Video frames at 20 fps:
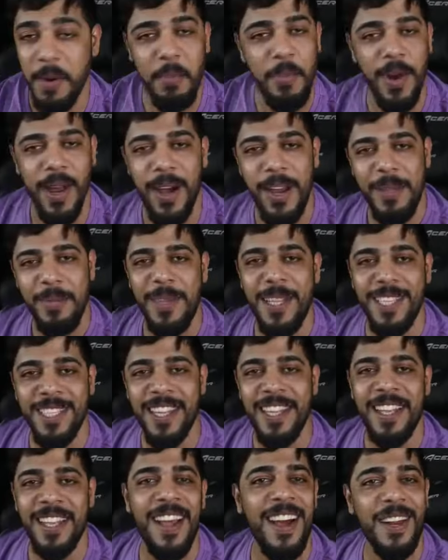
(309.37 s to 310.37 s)
رب العالمين
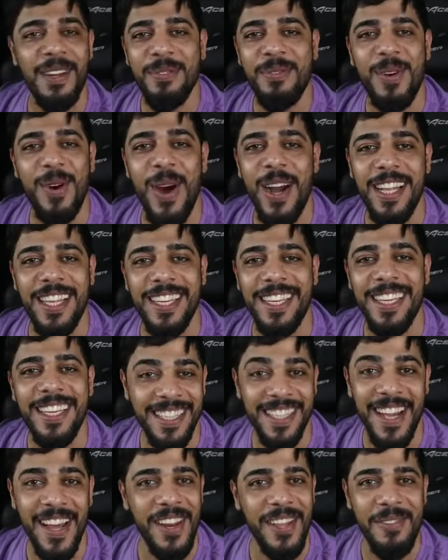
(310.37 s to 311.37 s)
ايش قد خالق فواكه
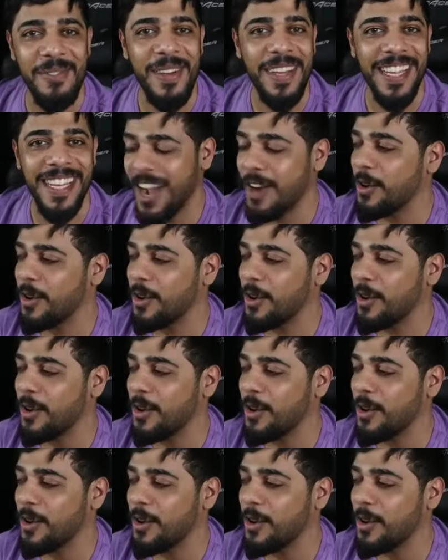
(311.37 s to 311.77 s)
غريبه